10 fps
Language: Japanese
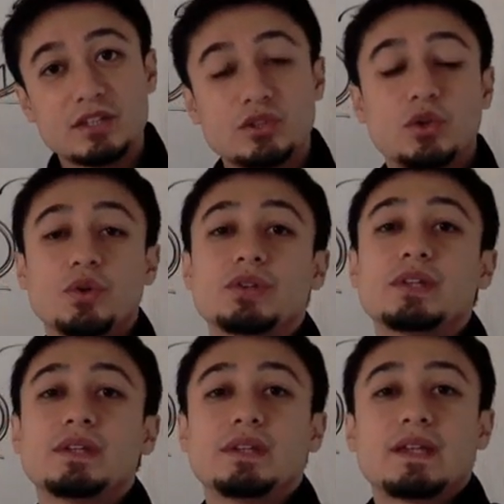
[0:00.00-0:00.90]
それを
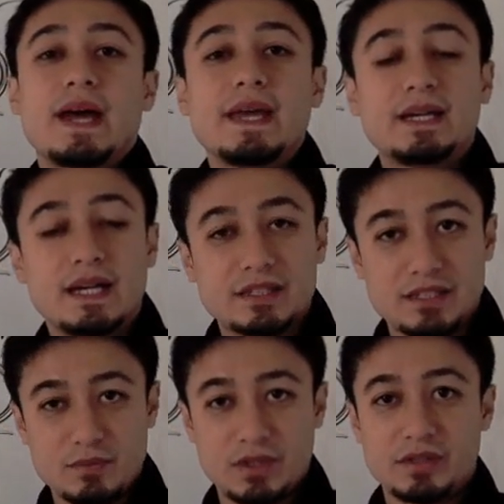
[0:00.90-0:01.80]
体感
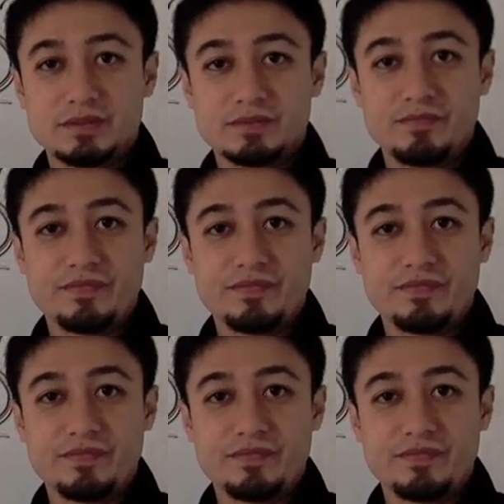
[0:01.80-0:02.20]
してもら